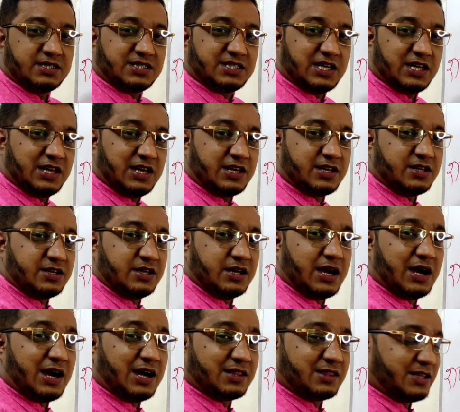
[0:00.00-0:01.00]
ছেলের
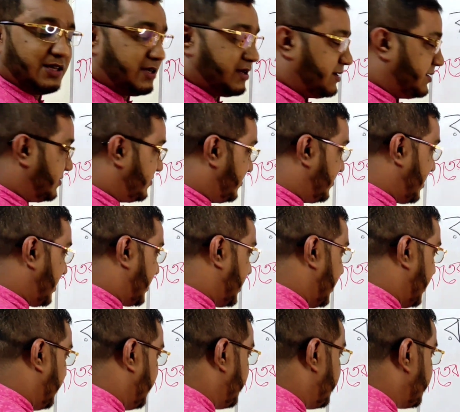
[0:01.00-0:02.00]
হাতের
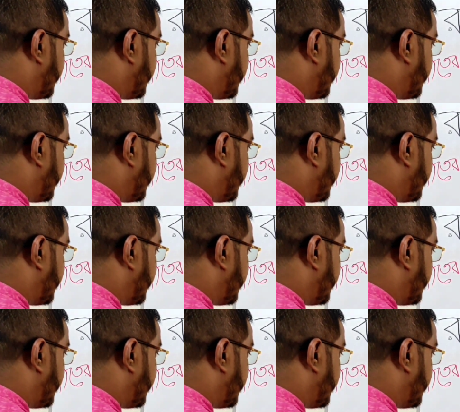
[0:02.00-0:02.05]
রেখা